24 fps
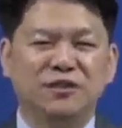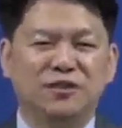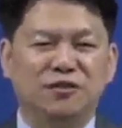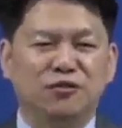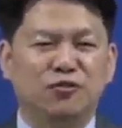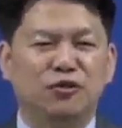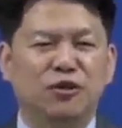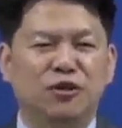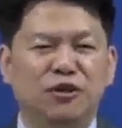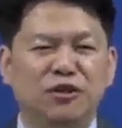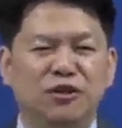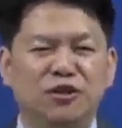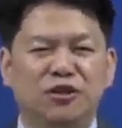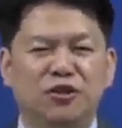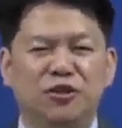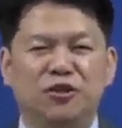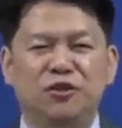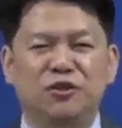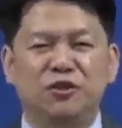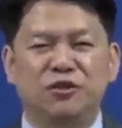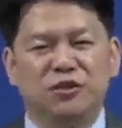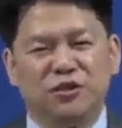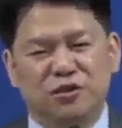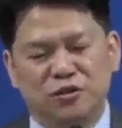우리는
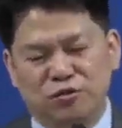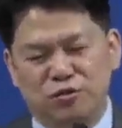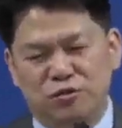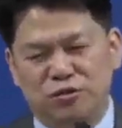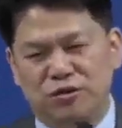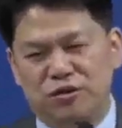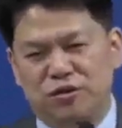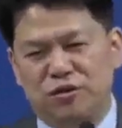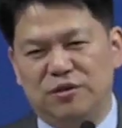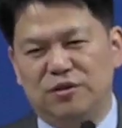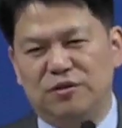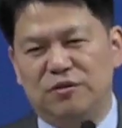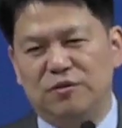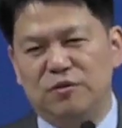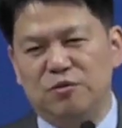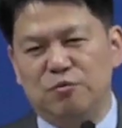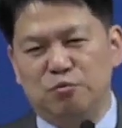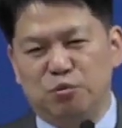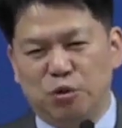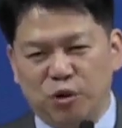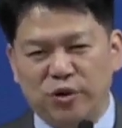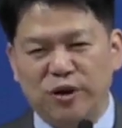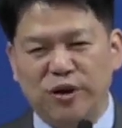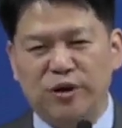아,
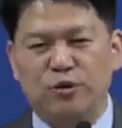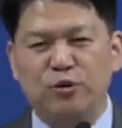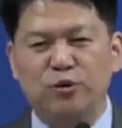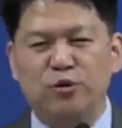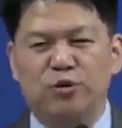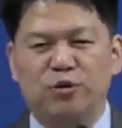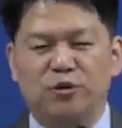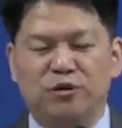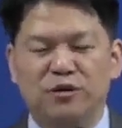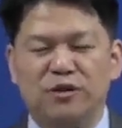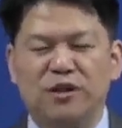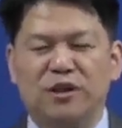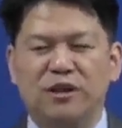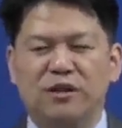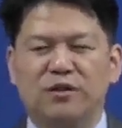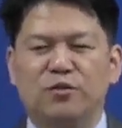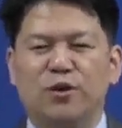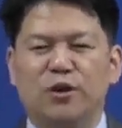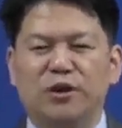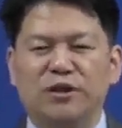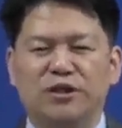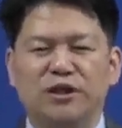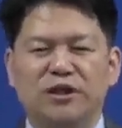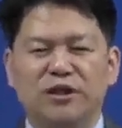뭘 해도
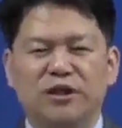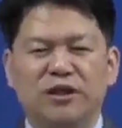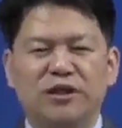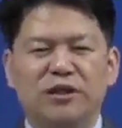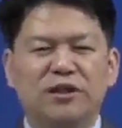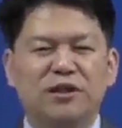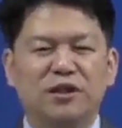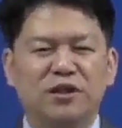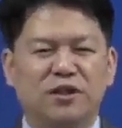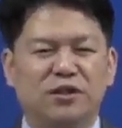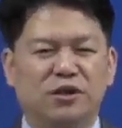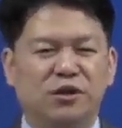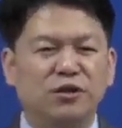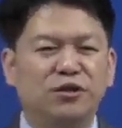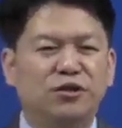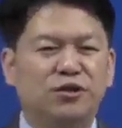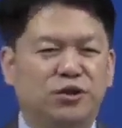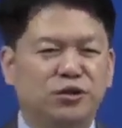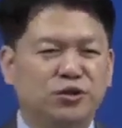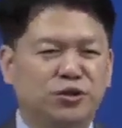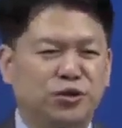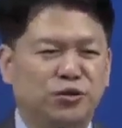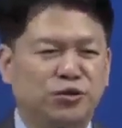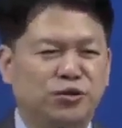굉장히
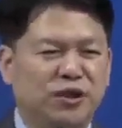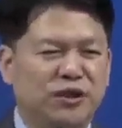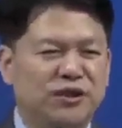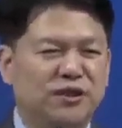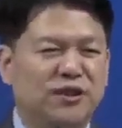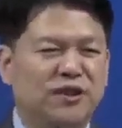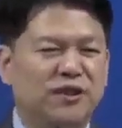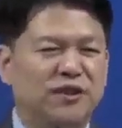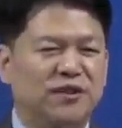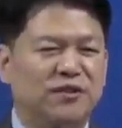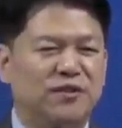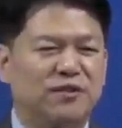열정적으로 하잖아요.